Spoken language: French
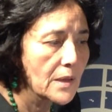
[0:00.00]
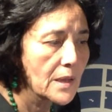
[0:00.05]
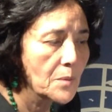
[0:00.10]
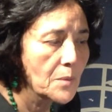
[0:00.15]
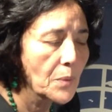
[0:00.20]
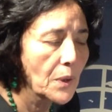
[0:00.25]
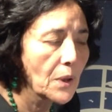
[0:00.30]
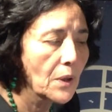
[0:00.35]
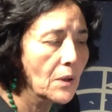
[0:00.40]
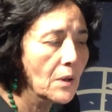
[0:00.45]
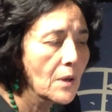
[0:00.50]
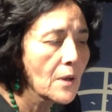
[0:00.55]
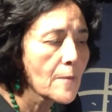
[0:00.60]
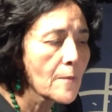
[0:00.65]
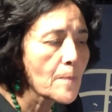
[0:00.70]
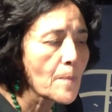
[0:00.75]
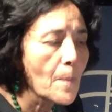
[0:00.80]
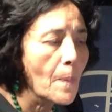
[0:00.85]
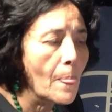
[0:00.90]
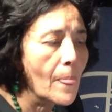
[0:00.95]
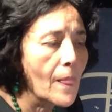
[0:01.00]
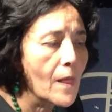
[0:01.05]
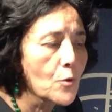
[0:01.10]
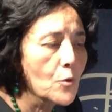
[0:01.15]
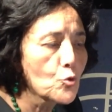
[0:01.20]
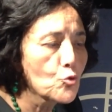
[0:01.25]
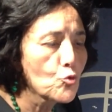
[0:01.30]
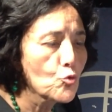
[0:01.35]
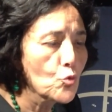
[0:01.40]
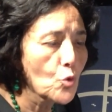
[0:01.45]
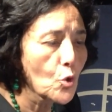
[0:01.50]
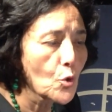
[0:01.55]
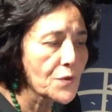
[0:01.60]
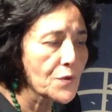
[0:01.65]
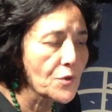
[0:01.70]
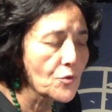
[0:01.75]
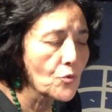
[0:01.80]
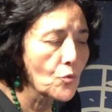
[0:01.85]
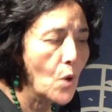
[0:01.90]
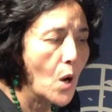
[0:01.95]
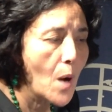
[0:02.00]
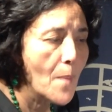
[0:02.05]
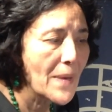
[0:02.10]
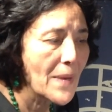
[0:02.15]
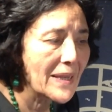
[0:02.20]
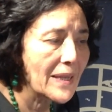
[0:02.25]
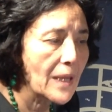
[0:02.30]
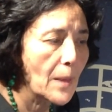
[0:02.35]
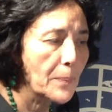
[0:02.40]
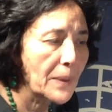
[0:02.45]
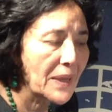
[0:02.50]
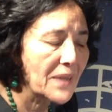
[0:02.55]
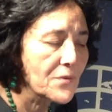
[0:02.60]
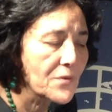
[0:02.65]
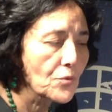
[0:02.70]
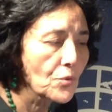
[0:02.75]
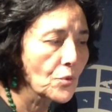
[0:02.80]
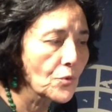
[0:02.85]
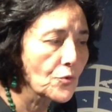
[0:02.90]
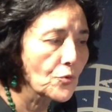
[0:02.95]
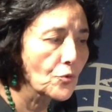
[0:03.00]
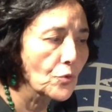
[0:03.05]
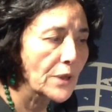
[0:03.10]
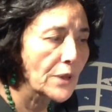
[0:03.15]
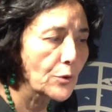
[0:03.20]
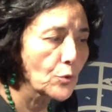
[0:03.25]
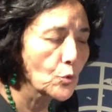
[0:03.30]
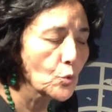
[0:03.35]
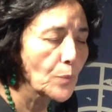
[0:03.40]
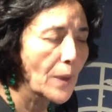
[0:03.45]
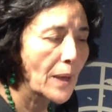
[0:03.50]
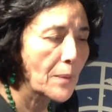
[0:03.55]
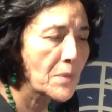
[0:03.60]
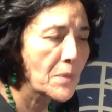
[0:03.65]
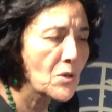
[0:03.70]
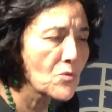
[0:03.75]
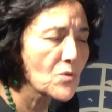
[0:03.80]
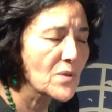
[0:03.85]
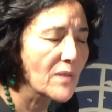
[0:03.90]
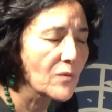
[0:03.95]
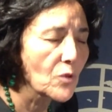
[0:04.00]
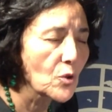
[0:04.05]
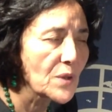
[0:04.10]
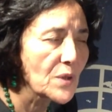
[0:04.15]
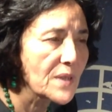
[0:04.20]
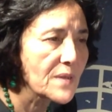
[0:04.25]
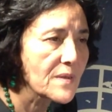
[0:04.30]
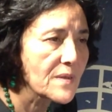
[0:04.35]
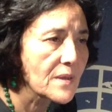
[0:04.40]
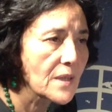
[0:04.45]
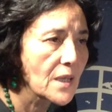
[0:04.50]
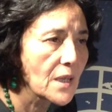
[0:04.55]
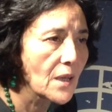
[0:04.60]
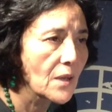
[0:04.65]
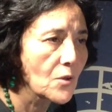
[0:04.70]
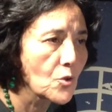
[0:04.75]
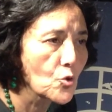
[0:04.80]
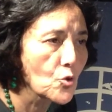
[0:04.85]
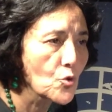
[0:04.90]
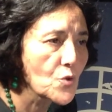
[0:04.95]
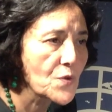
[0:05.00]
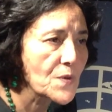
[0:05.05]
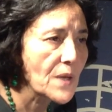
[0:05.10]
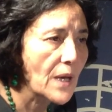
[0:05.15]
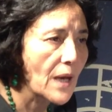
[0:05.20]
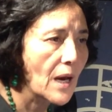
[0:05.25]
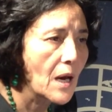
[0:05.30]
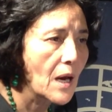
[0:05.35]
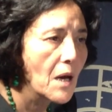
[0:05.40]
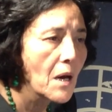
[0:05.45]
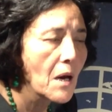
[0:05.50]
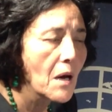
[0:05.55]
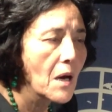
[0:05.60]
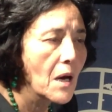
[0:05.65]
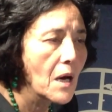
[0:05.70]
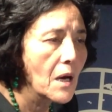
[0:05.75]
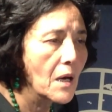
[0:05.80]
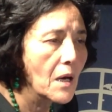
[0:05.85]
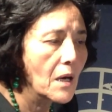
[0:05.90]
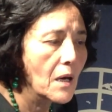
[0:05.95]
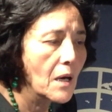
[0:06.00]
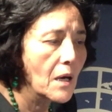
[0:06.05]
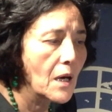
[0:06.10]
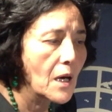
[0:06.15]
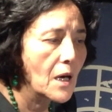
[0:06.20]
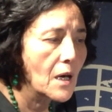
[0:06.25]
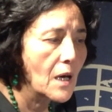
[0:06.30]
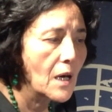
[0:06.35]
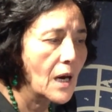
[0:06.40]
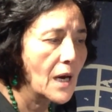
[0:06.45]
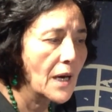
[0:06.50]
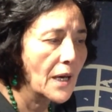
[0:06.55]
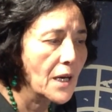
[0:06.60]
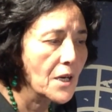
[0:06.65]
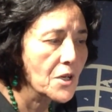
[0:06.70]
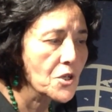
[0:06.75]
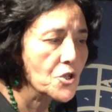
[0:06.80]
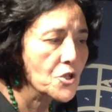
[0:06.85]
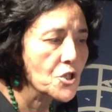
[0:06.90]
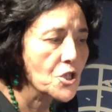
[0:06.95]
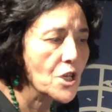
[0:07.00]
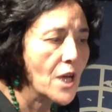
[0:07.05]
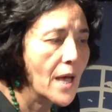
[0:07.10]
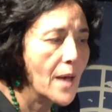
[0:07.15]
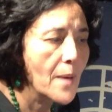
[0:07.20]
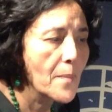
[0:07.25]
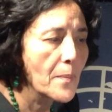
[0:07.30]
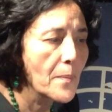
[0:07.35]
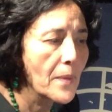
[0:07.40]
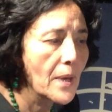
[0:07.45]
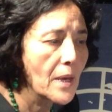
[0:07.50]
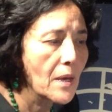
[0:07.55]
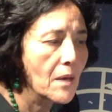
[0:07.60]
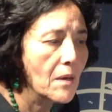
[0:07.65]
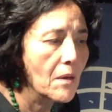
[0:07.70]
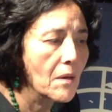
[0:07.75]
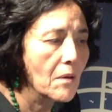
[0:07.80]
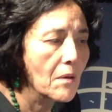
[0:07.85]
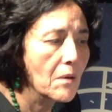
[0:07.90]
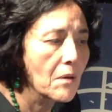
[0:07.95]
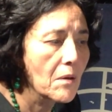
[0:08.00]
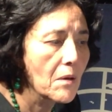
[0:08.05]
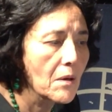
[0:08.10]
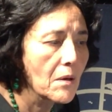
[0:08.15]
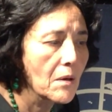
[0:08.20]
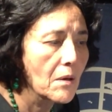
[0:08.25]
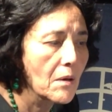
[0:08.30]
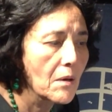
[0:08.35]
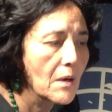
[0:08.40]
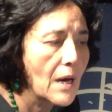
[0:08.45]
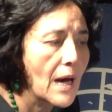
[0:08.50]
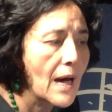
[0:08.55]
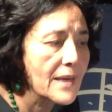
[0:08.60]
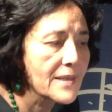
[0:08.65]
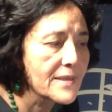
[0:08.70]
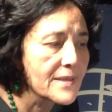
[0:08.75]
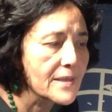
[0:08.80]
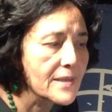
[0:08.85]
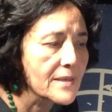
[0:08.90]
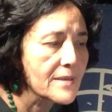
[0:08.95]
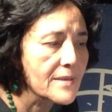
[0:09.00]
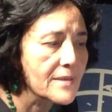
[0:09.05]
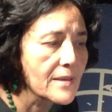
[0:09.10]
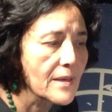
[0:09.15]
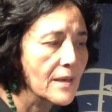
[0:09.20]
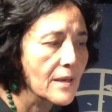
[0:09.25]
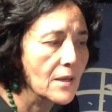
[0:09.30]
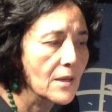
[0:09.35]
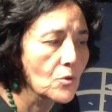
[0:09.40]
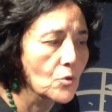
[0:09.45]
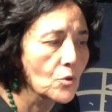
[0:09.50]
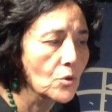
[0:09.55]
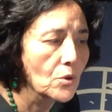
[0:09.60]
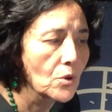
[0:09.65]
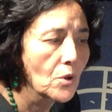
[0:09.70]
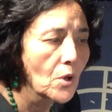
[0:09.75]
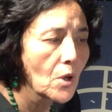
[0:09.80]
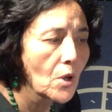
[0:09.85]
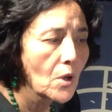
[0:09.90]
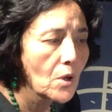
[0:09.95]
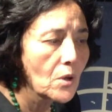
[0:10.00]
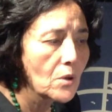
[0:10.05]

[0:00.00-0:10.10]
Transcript: libre. Nous continuons à mettre la pression sur les groupes armés. Nous avons listé Nusra, euh, euh, Harar al-Sham euh, ISIS et le,